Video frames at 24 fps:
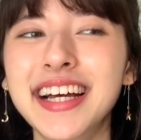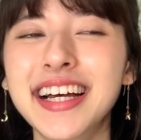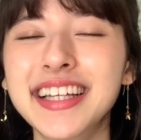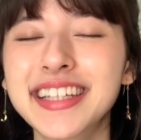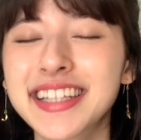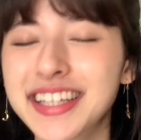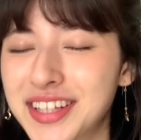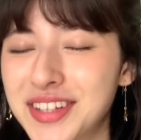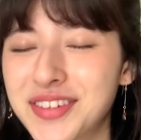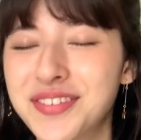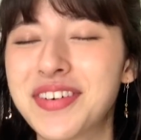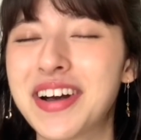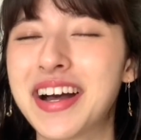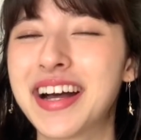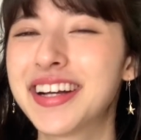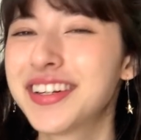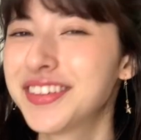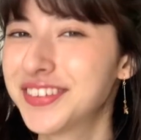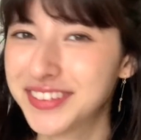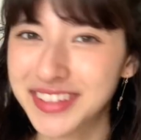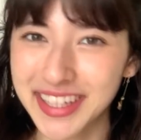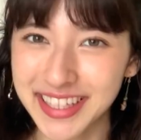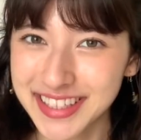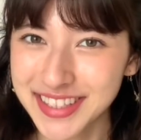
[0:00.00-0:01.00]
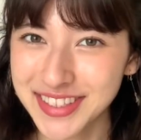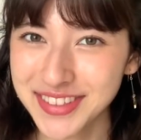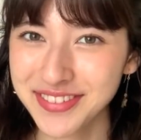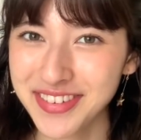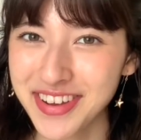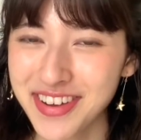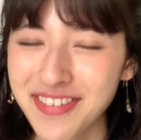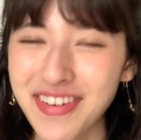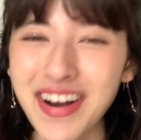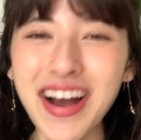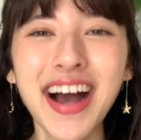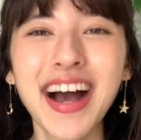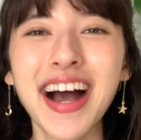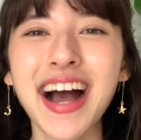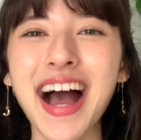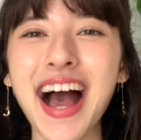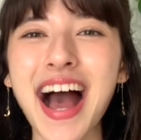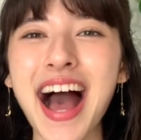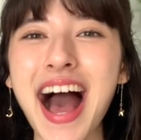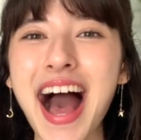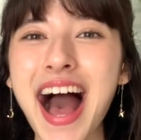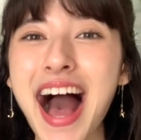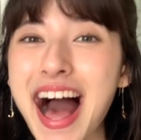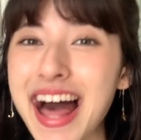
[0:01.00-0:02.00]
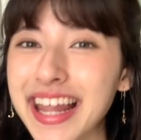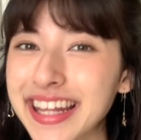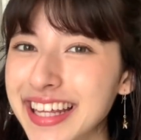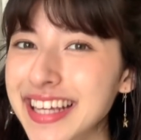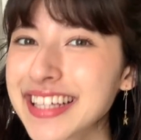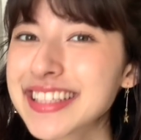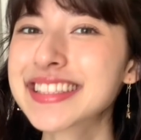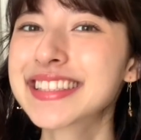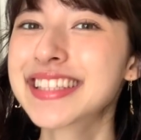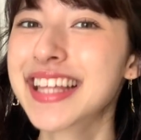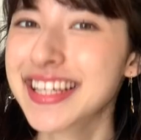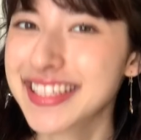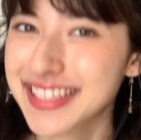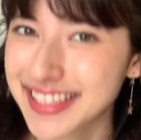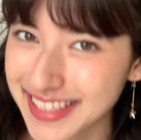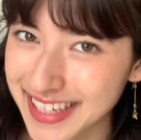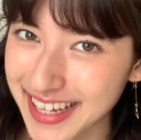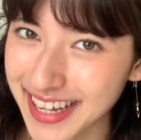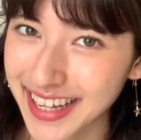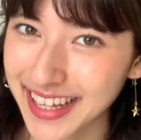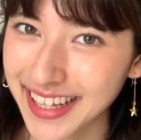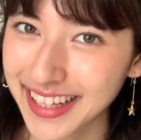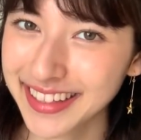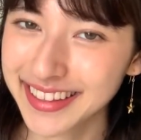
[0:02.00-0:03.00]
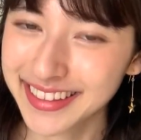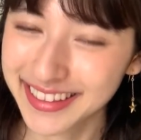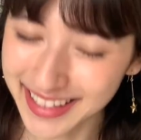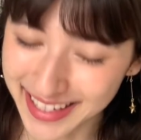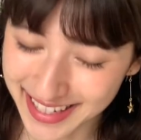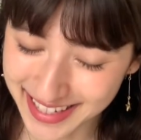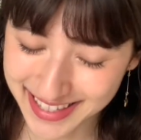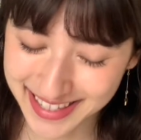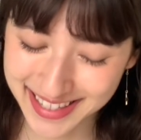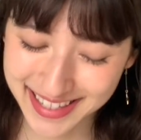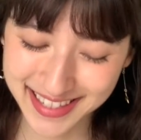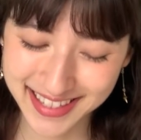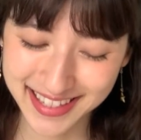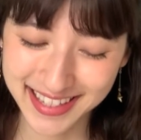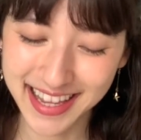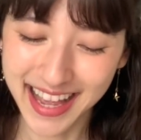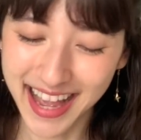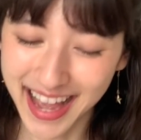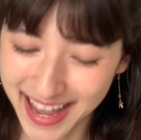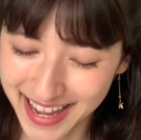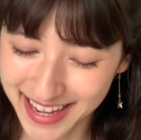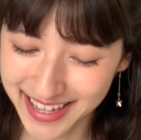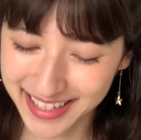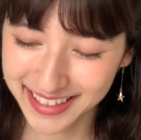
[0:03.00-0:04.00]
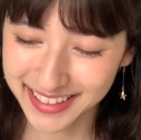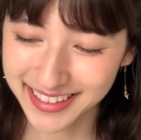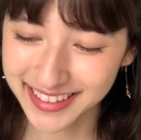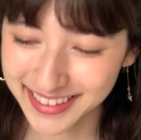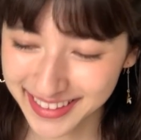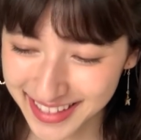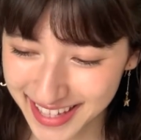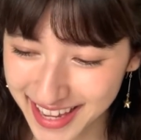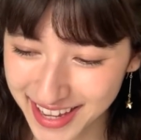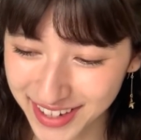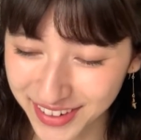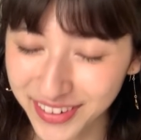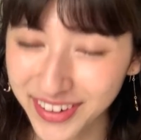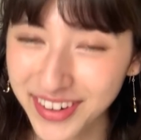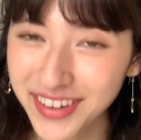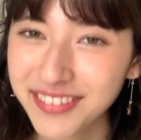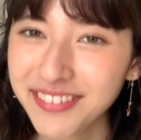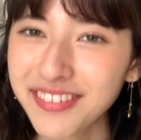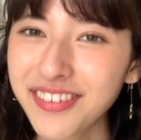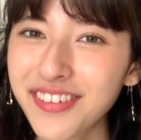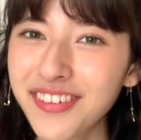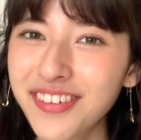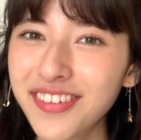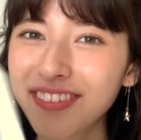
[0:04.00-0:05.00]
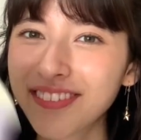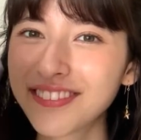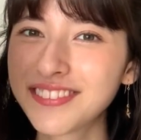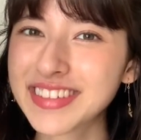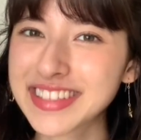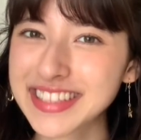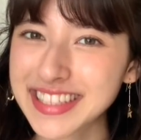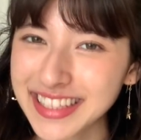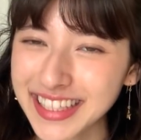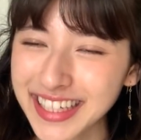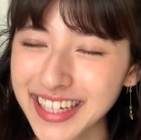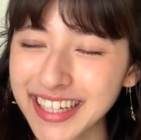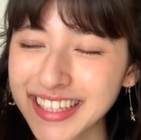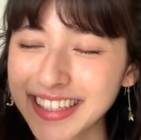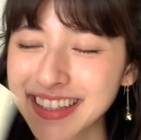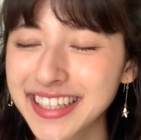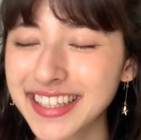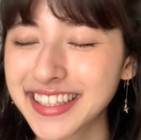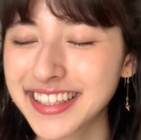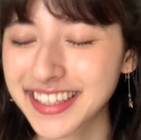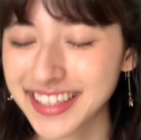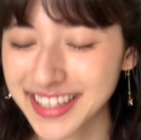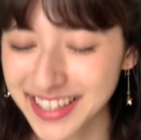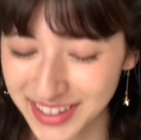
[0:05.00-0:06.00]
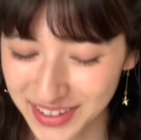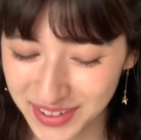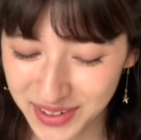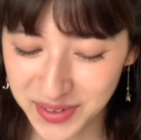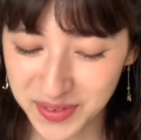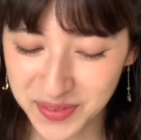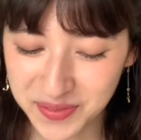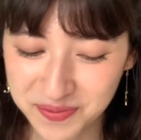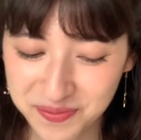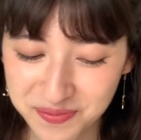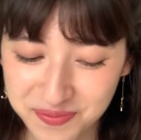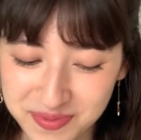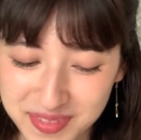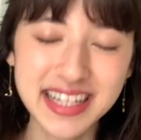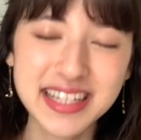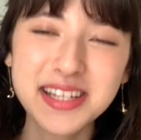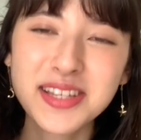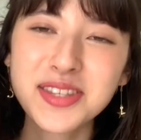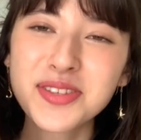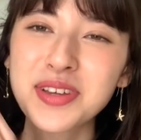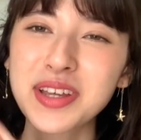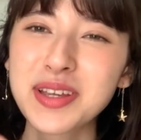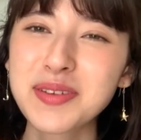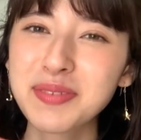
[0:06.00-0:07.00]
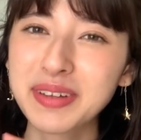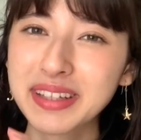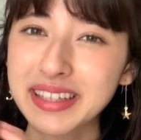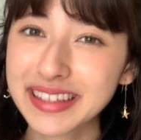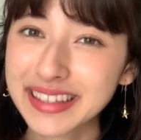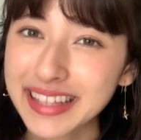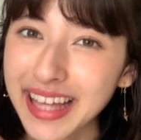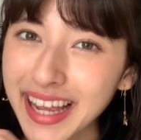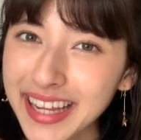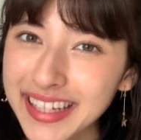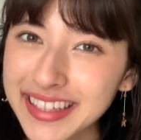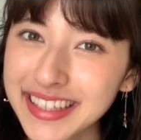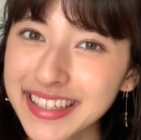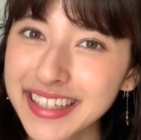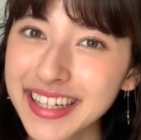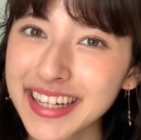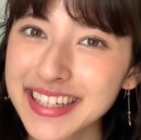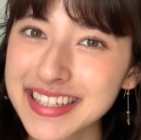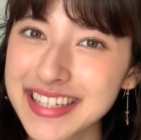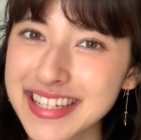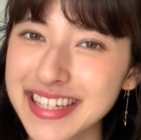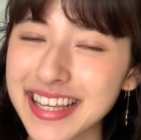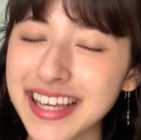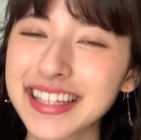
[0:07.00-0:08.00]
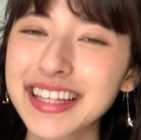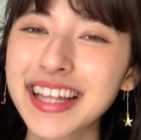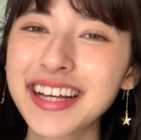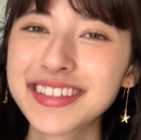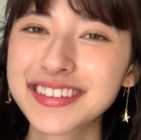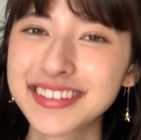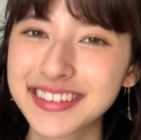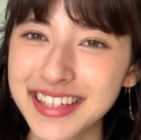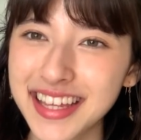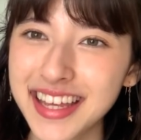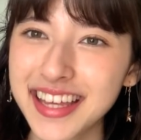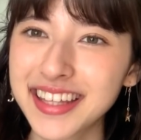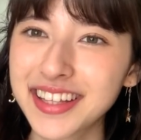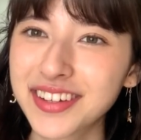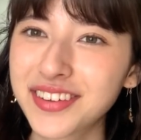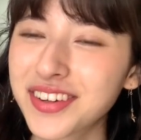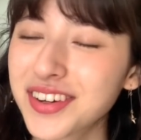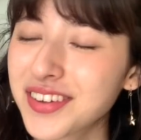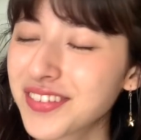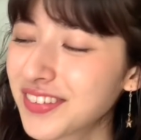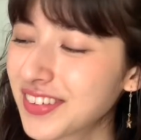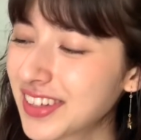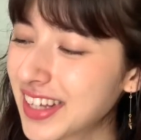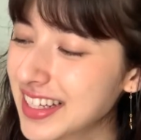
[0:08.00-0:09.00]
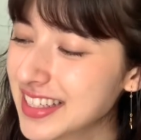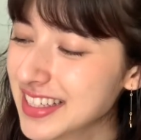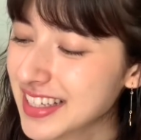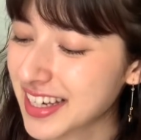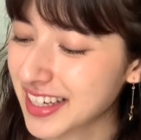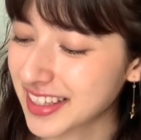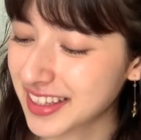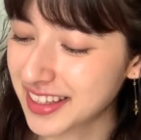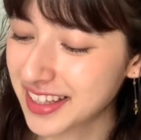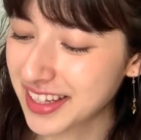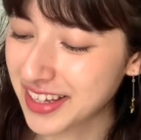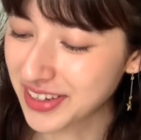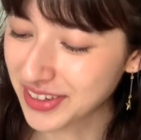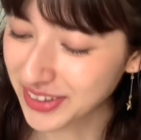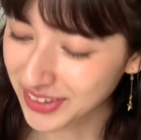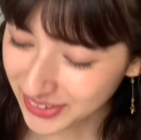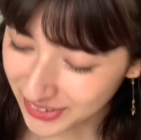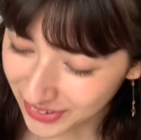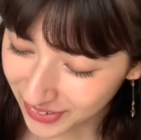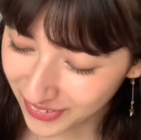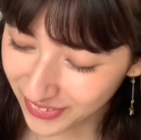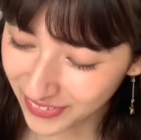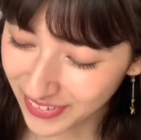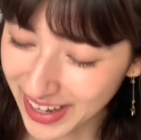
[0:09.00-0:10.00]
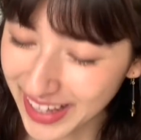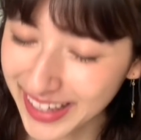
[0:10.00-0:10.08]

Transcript: だけどまあ、二つ目は、アナスタシアです。はい。で、これも本見せたかったんだけど、実は今第2巻しかなくて、で、これもなぜかっていうと、